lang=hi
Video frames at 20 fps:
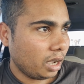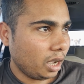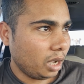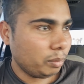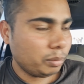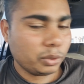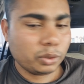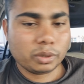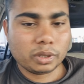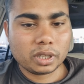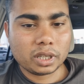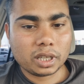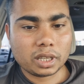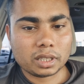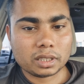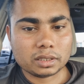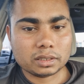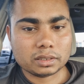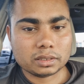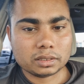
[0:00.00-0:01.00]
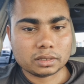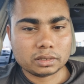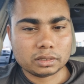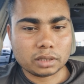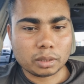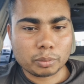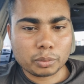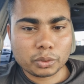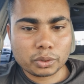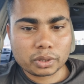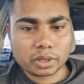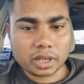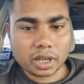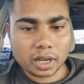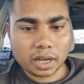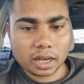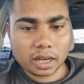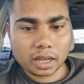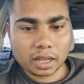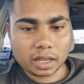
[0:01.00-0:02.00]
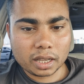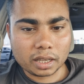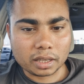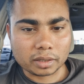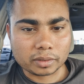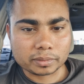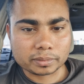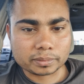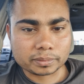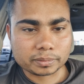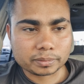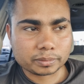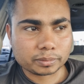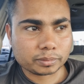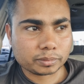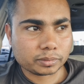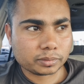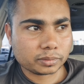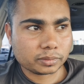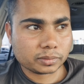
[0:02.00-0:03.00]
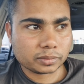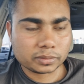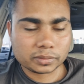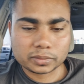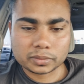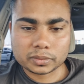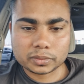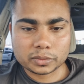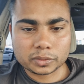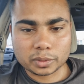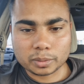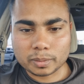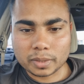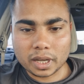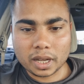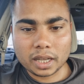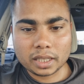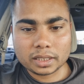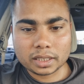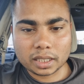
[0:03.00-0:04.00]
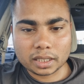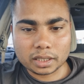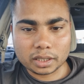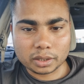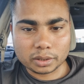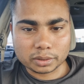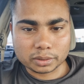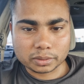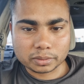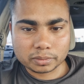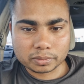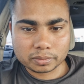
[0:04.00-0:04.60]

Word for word: आप लोग अगर सपोर्ट करेंगे तो मैं आ जाता हूँ